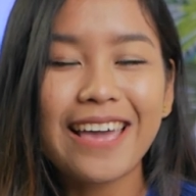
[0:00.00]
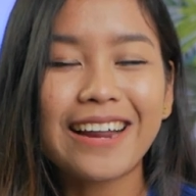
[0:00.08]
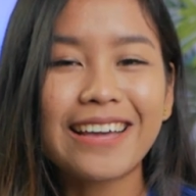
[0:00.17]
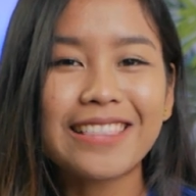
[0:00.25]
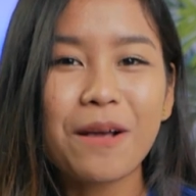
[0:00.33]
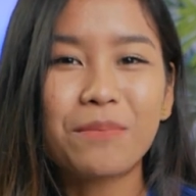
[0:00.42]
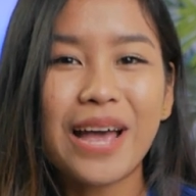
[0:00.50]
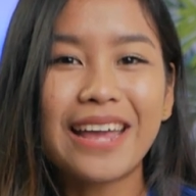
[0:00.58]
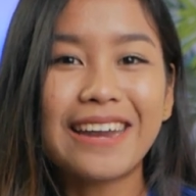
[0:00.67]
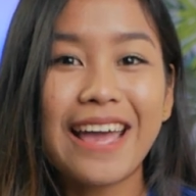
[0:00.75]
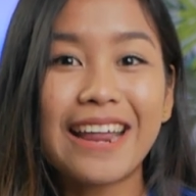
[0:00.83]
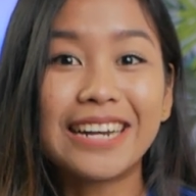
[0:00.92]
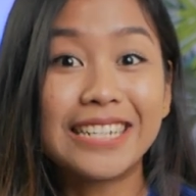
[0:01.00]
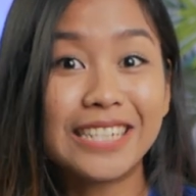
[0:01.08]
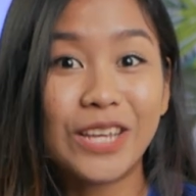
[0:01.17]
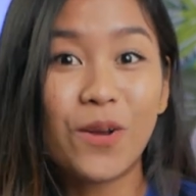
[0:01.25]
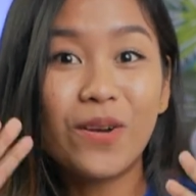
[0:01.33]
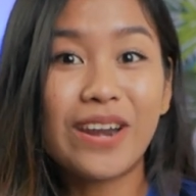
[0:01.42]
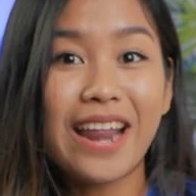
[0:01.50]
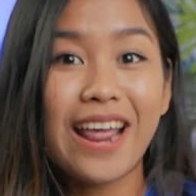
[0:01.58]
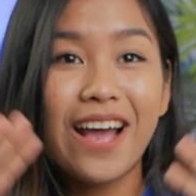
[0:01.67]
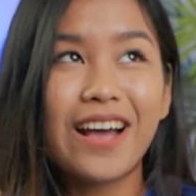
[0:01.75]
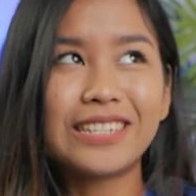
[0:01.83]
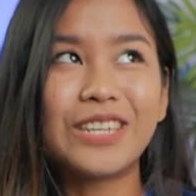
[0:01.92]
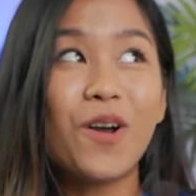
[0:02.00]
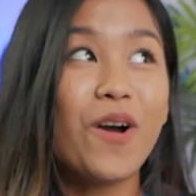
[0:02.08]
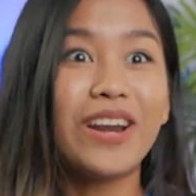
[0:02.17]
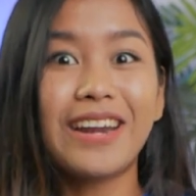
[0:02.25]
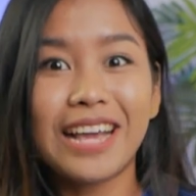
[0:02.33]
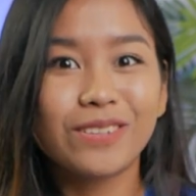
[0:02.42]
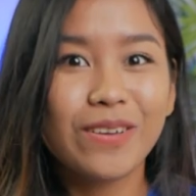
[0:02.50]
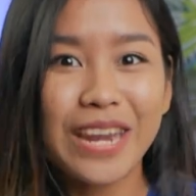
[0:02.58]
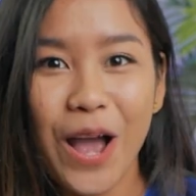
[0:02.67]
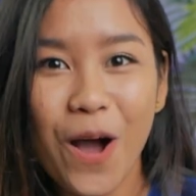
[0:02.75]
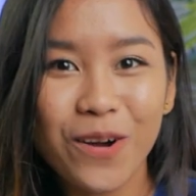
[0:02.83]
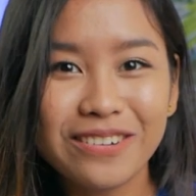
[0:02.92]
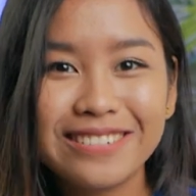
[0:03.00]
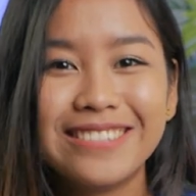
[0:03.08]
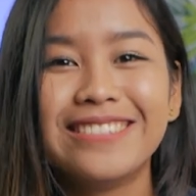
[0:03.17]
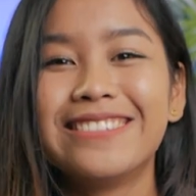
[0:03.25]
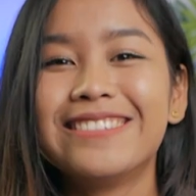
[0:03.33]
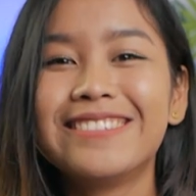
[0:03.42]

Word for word: Akhir kata bye dan see you, see you on the next video.